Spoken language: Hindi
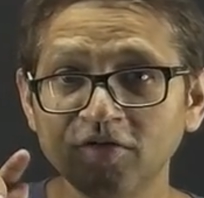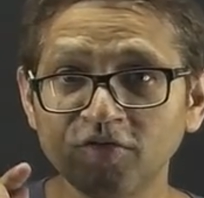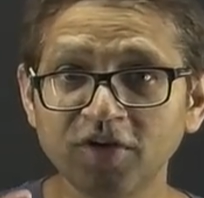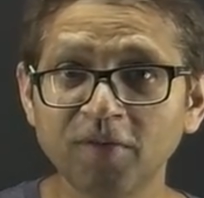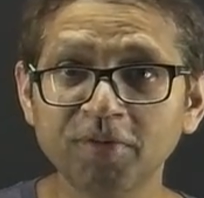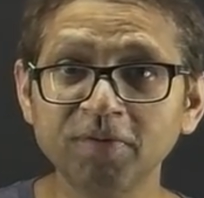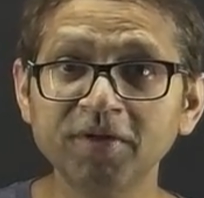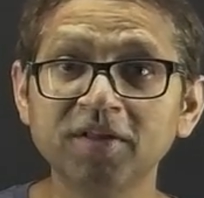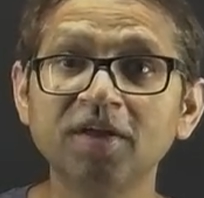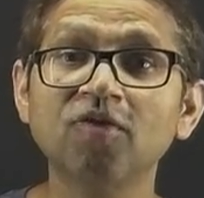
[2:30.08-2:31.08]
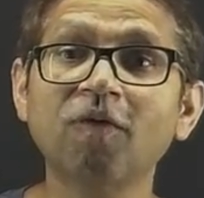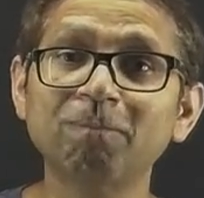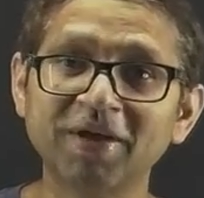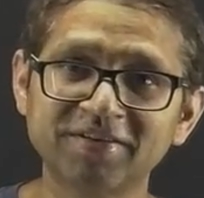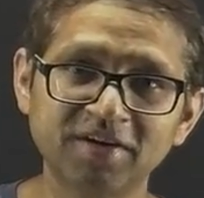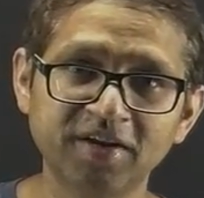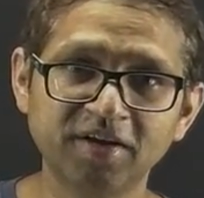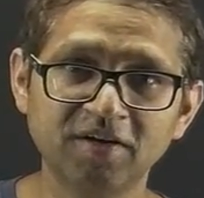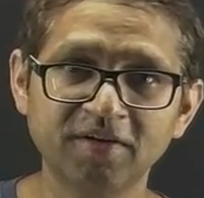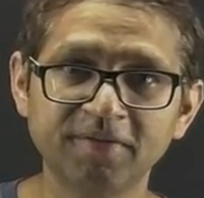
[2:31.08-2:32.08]
फिर आपका हम देखते हैं कॉम्प्लेक्सिटी
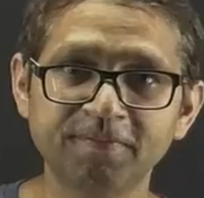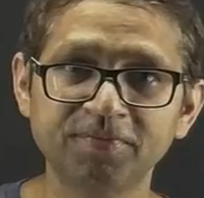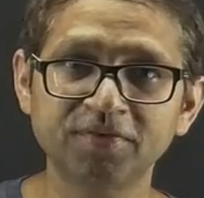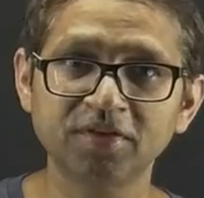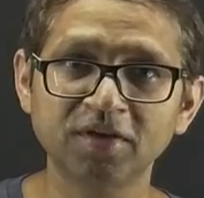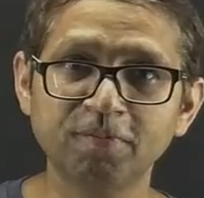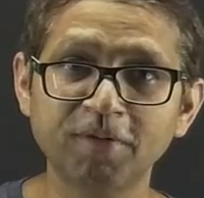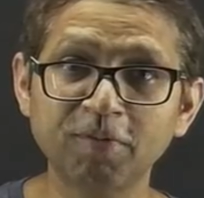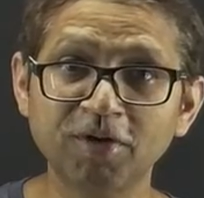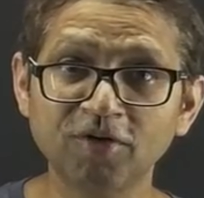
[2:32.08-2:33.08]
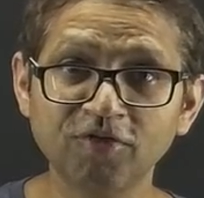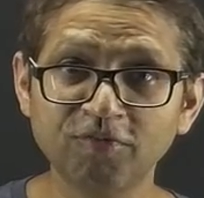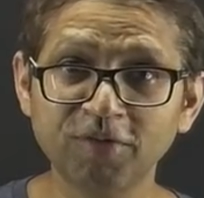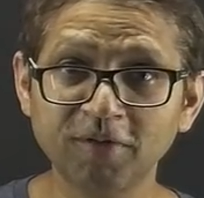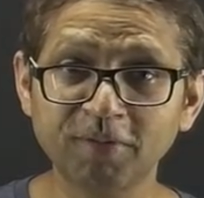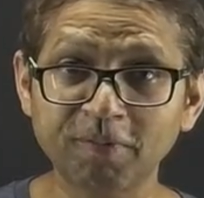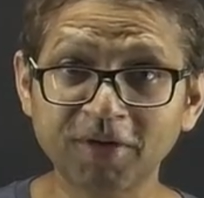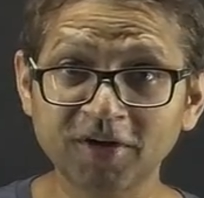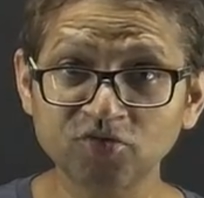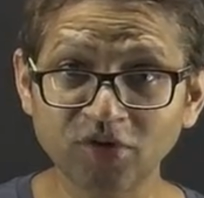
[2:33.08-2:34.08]
का कि पेपर ऑफ
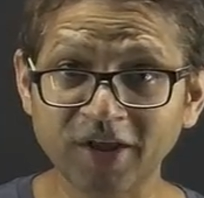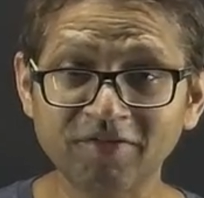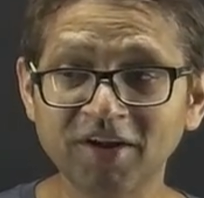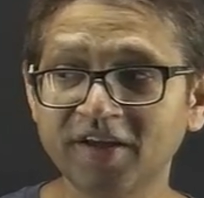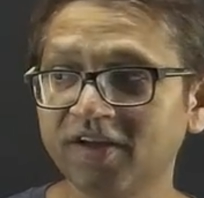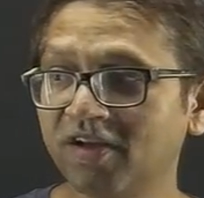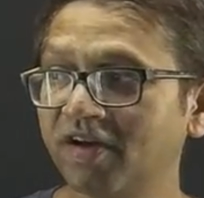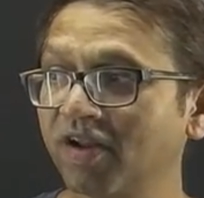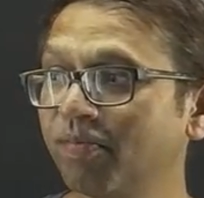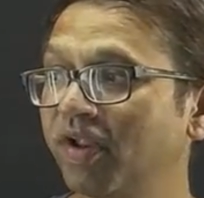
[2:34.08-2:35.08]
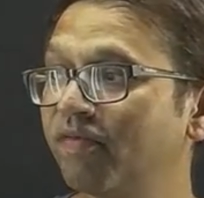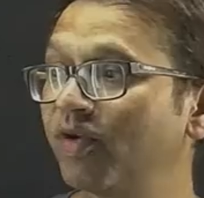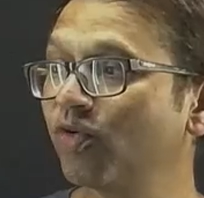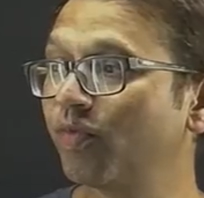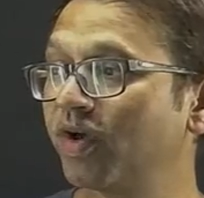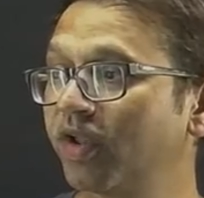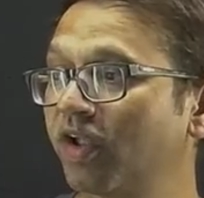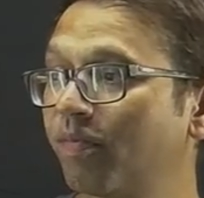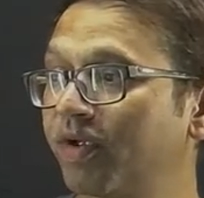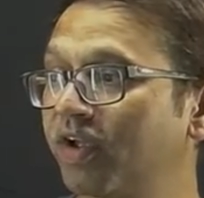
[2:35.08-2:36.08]
पेपर का जो लेवल है अगर आप लेवल को मैं अगर
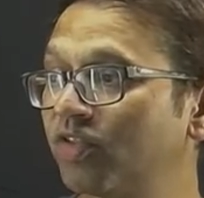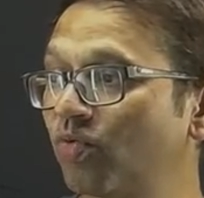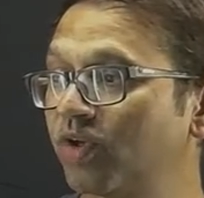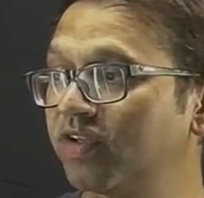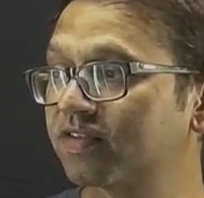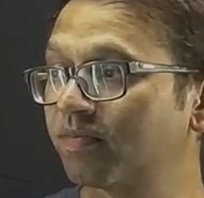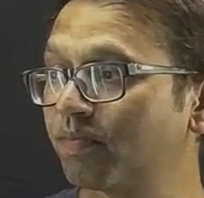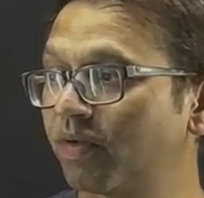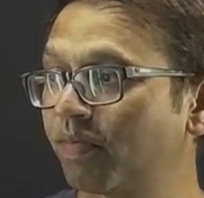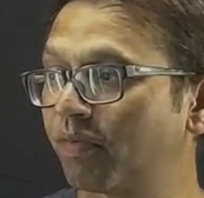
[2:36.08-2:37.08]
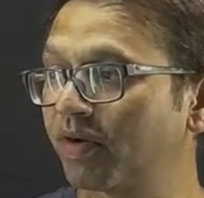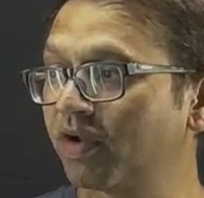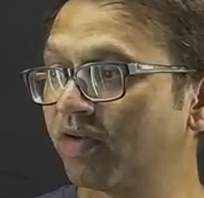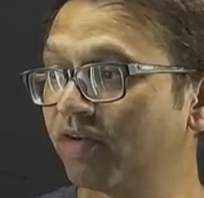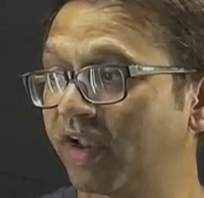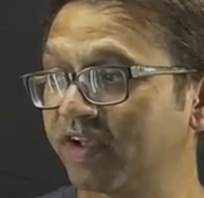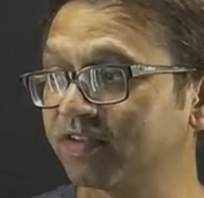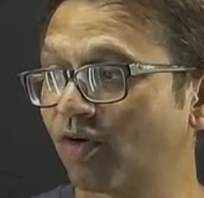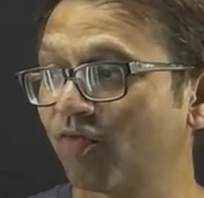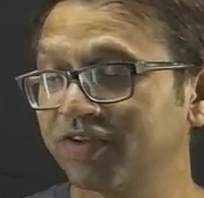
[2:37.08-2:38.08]
यहाँ पे कहता हूँ कि इस पेपर का लेवल
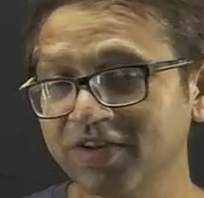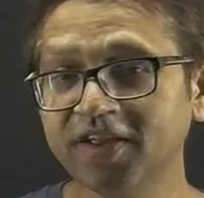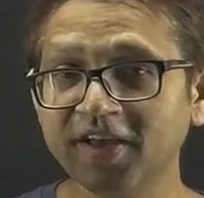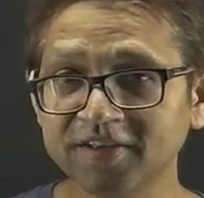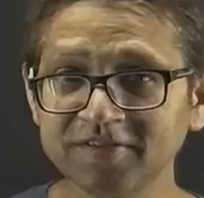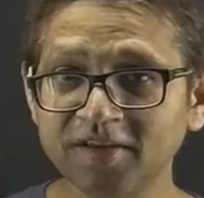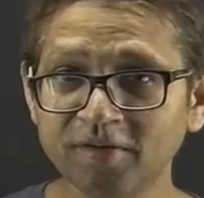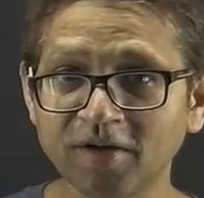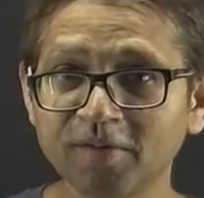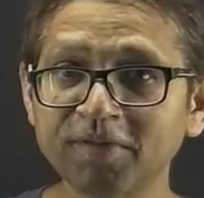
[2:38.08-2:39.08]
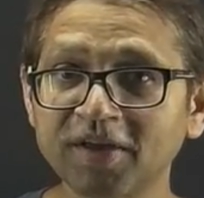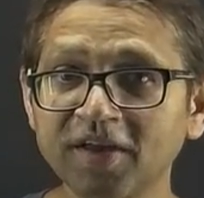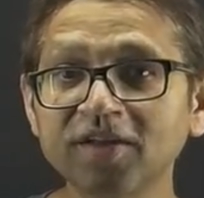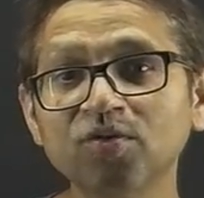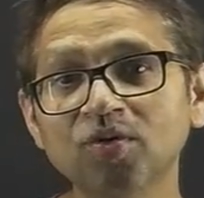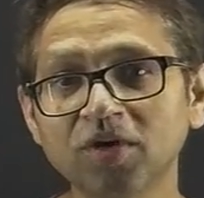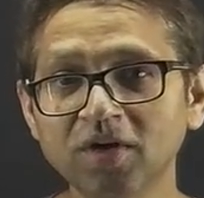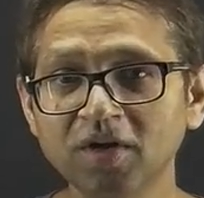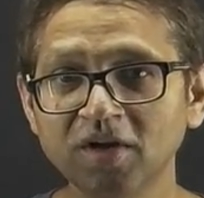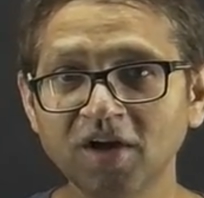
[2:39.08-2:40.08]
एक्स है ऑब्वियसली एक्स ये अगर आप देखेंगे तो
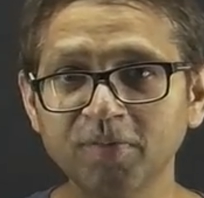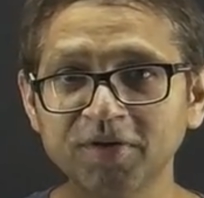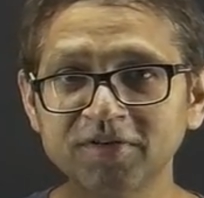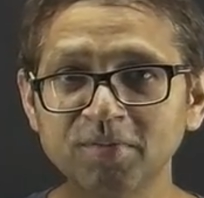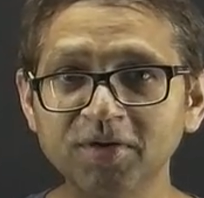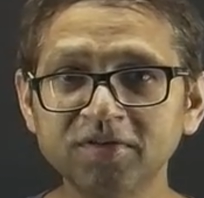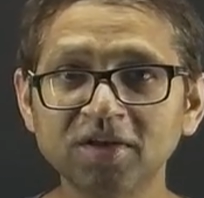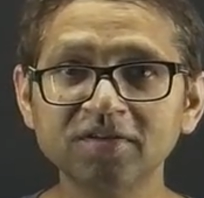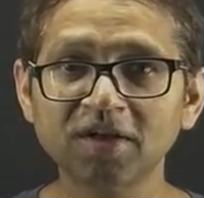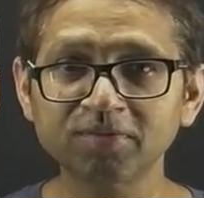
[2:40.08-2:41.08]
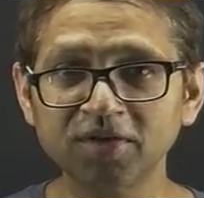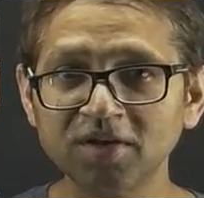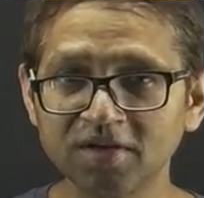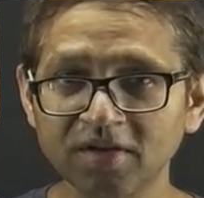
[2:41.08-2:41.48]
आपके सी बी एस ई एग्ज़ाम से